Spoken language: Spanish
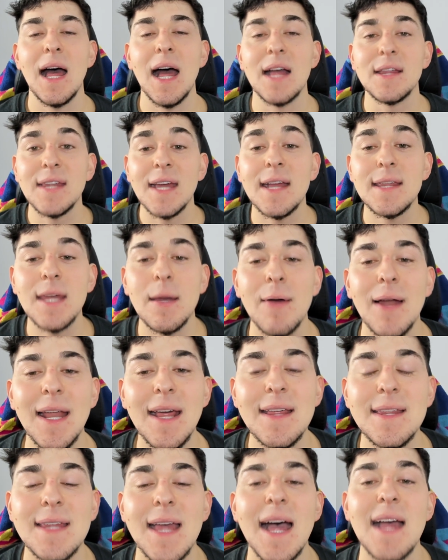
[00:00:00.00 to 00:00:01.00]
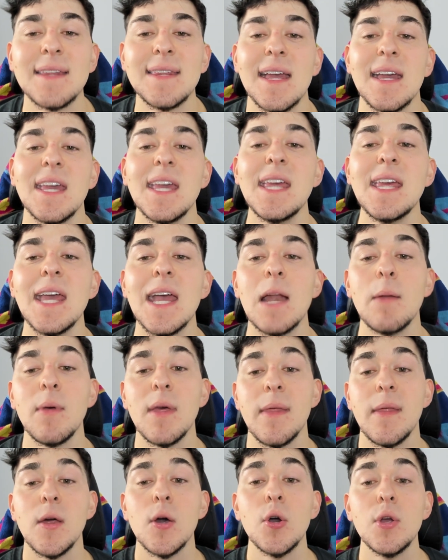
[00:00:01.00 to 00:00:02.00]
Así que chavales, hasta aquí el
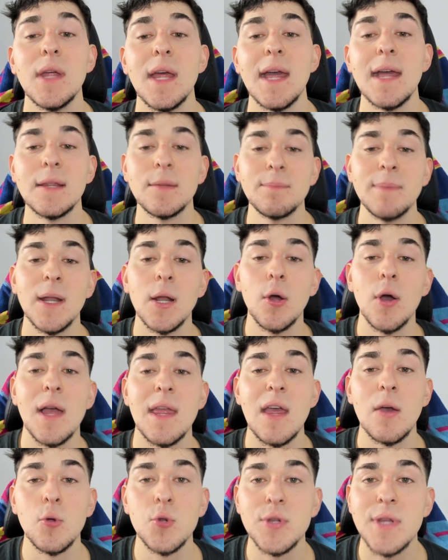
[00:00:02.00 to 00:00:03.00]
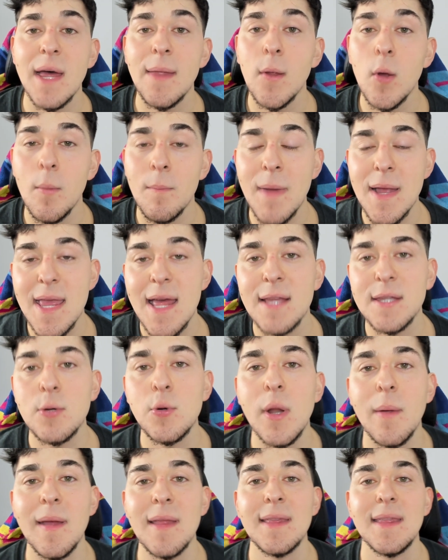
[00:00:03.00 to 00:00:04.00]
vídeo de hoy, espero que os haya gustado. Mañana
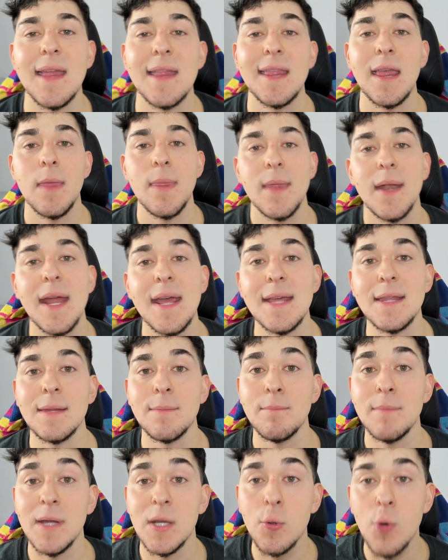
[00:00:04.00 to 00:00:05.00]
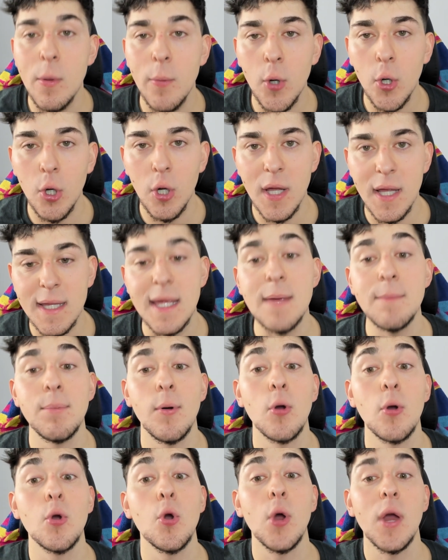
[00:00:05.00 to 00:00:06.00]
seguramente tendréis mi nuevo
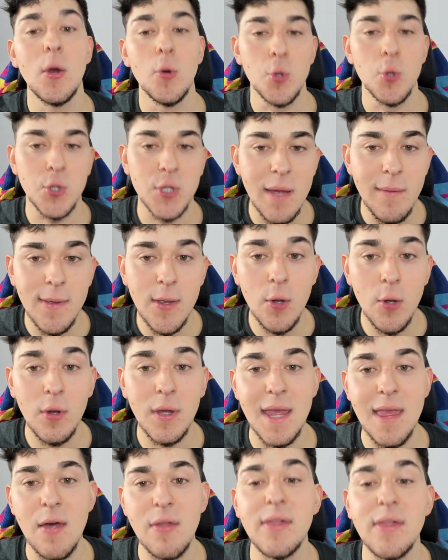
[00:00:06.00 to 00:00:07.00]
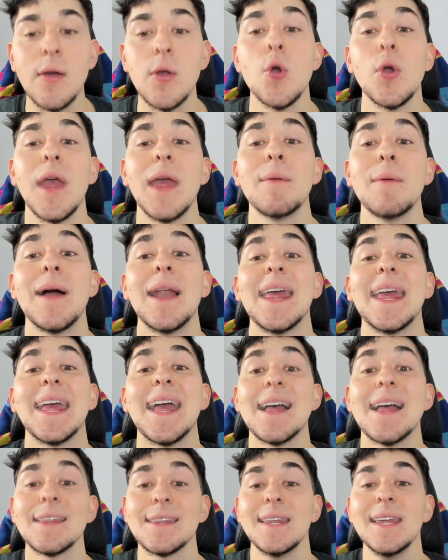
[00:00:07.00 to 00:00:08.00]
equipo con Eusebio, que ya os digo yo que vale
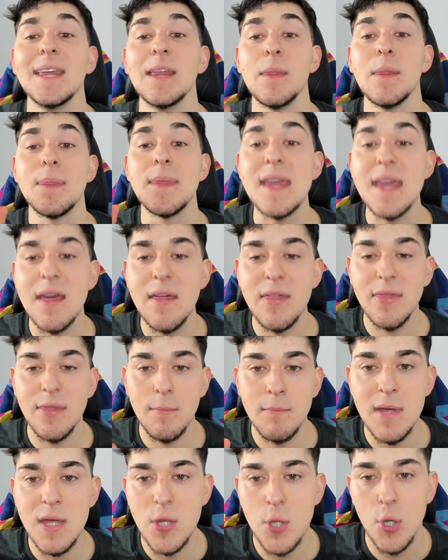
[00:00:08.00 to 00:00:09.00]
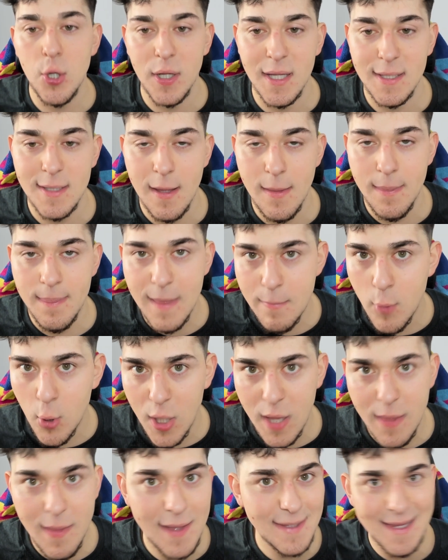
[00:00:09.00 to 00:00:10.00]
casi 10 millones de
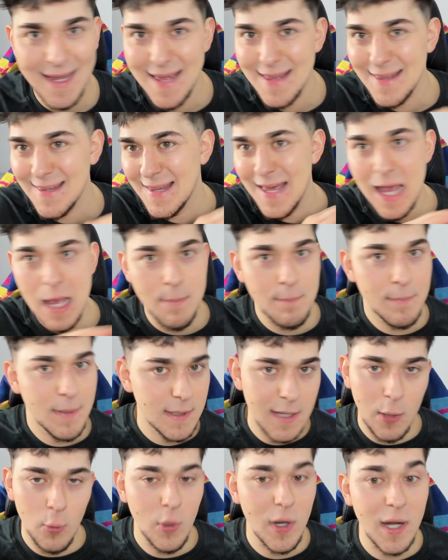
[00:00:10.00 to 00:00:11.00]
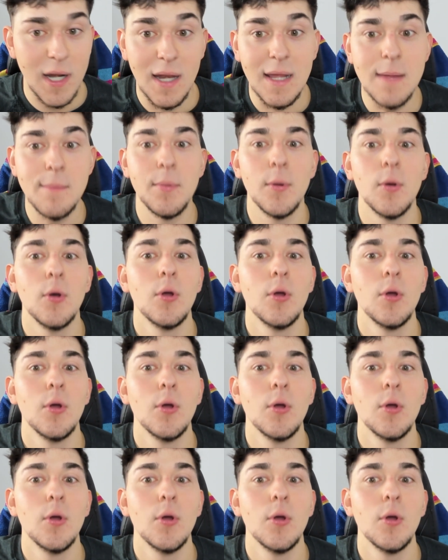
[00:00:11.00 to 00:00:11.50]
monedas, es espectacular el equipo.